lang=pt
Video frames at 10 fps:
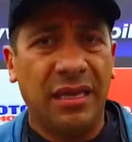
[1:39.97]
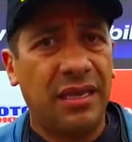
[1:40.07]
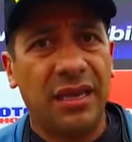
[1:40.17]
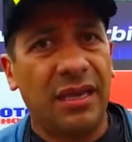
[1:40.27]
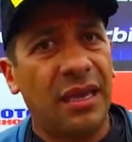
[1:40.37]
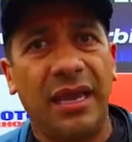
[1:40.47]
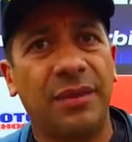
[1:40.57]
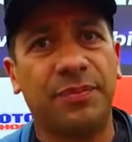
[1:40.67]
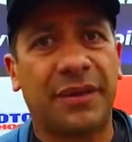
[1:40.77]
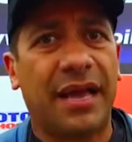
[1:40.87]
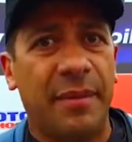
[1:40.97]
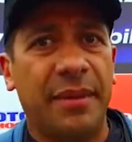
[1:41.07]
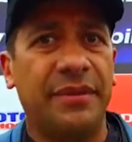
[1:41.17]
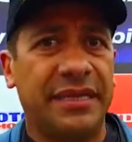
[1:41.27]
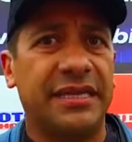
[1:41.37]
E aí acabei
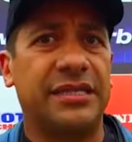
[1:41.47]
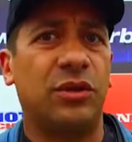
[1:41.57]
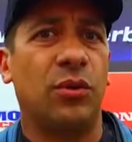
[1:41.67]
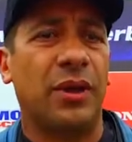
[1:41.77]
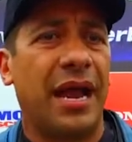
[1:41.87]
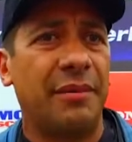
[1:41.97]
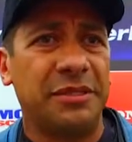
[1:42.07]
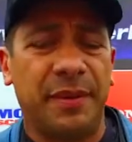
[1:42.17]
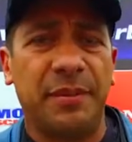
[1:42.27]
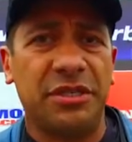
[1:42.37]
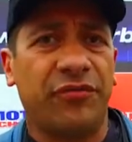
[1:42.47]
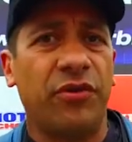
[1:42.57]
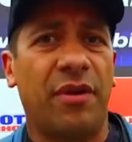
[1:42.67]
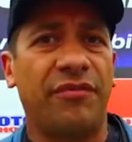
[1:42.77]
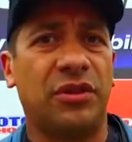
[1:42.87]
em terceiro lugar, mas para mim já
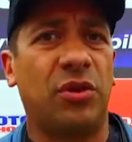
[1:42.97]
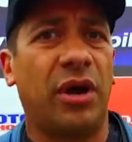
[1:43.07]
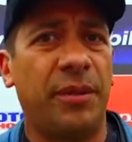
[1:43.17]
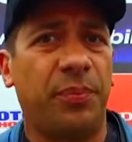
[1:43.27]
foi uma vitória,